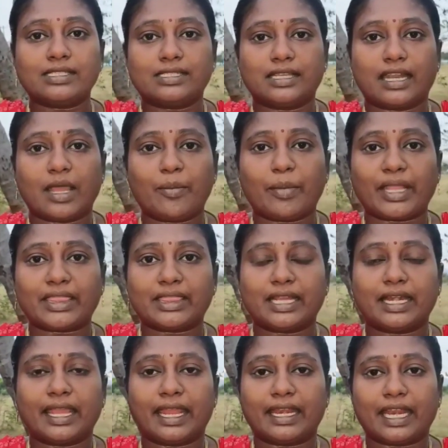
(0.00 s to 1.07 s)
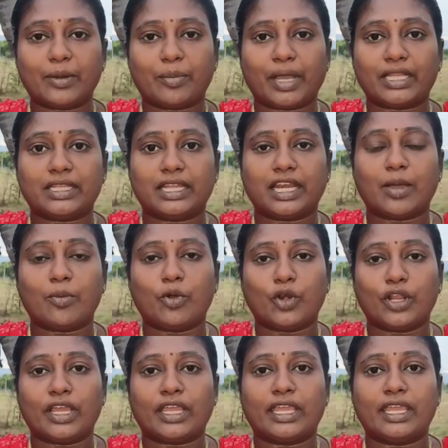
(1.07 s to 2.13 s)
பசுனை காய்ச்சிற மெத்தட் பார்த்தீங்கன்னா
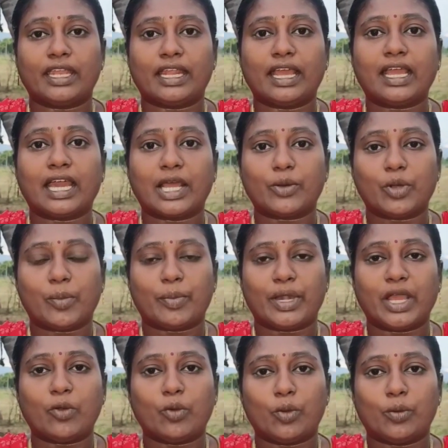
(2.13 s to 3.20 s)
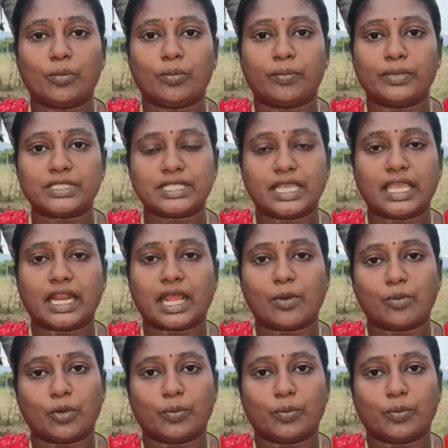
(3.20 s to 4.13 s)
சீரகம் முருங்கைக்கீரை உப்பு